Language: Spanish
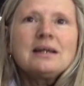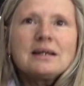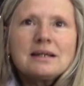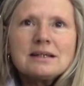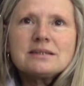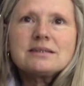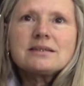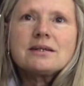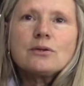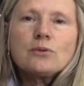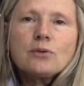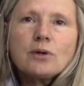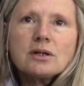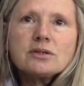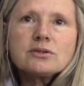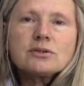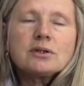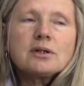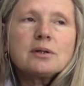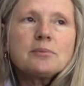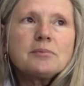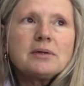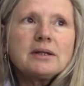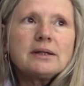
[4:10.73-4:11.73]
que sea
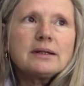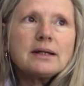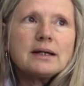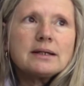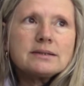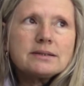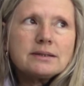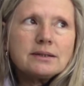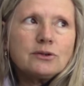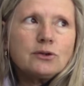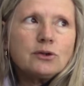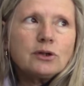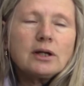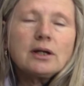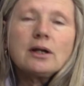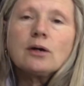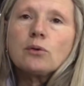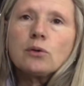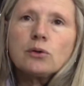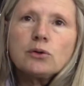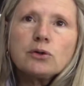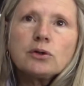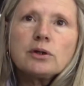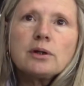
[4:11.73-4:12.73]
educación ambiental, sino que
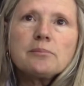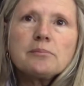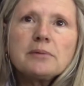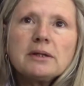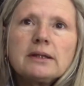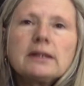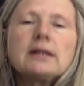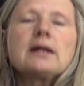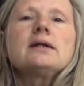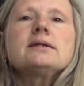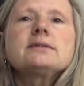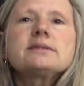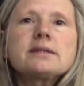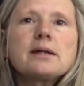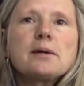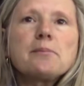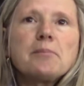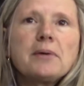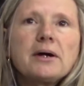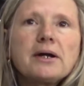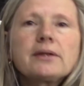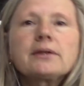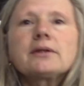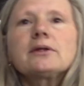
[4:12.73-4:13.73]
la cuestión ambiental
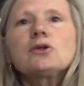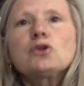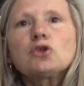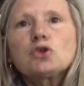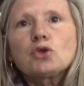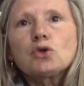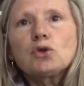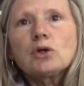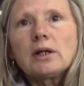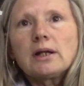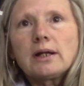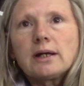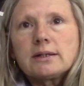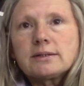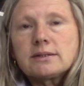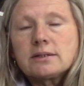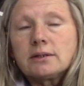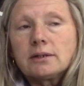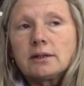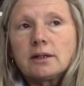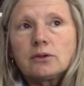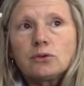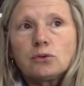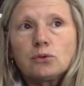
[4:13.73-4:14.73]
sea parte de todas las
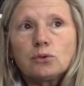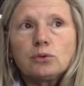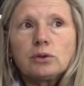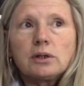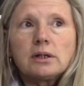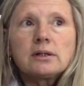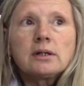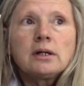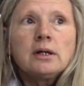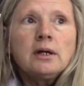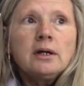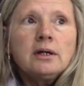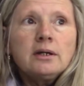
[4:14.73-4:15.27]
asignaturas.